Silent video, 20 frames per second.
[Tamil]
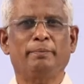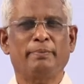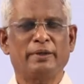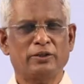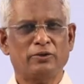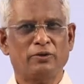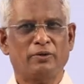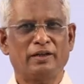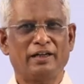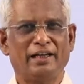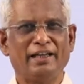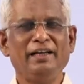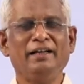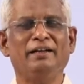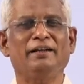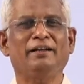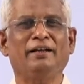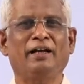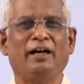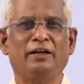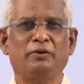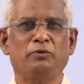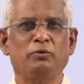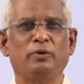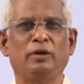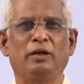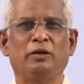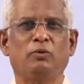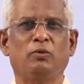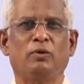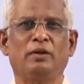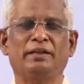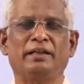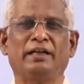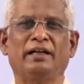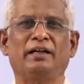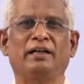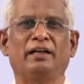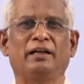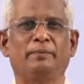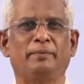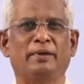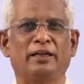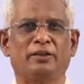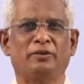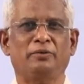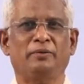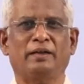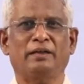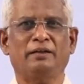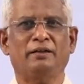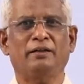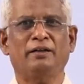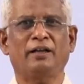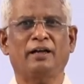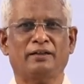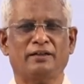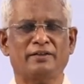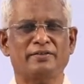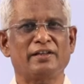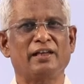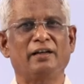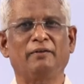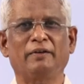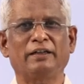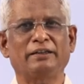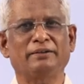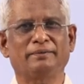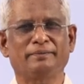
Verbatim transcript: பெற்றோர்களே நான் உங்கள் குழந்தைகள் நல மருத்துவர் டாக்டர் செல்வன்